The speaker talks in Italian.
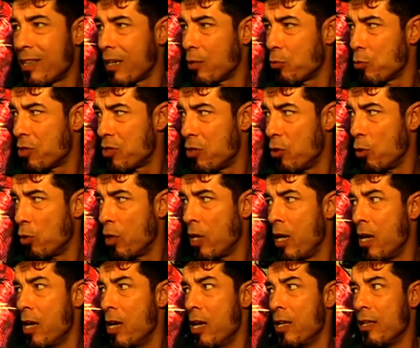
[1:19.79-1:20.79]

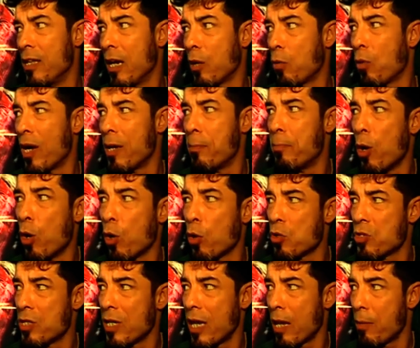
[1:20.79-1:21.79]
traduzioni delle quali
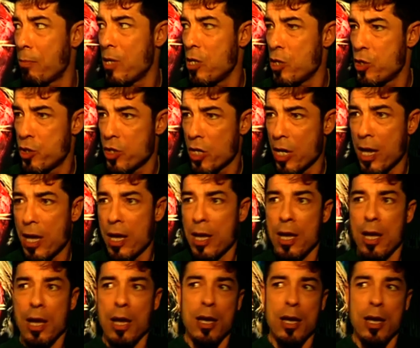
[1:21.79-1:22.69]
poco si capisce